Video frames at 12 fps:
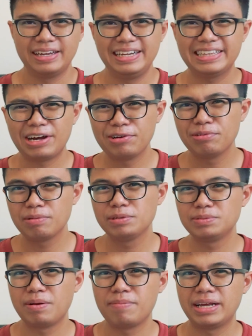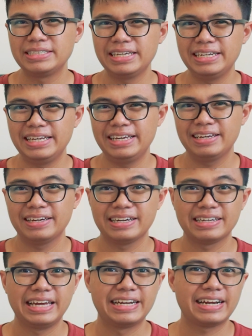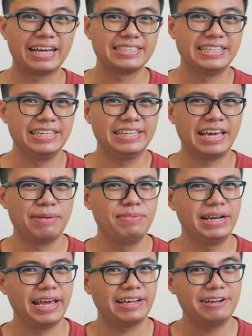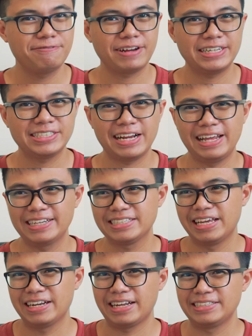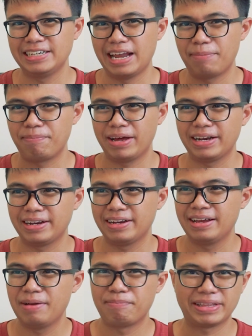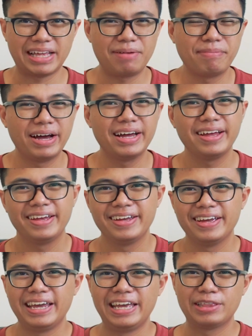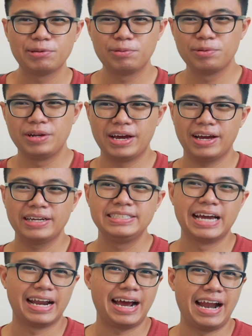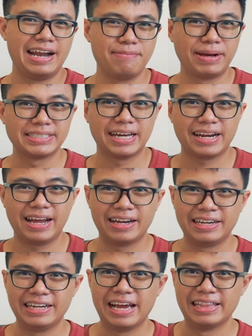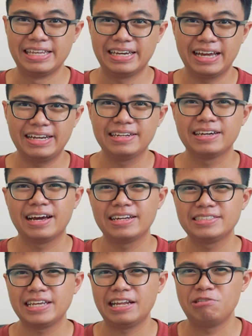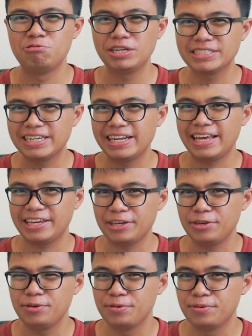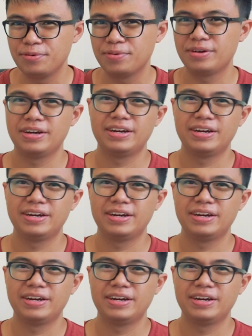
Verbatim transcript: Di tahun 2019 ini, generasi KB Lake Refresh alias generasi 8 pertama itu udah jarang ada di pasaran, digantikan dengan seri Whiskey Lake U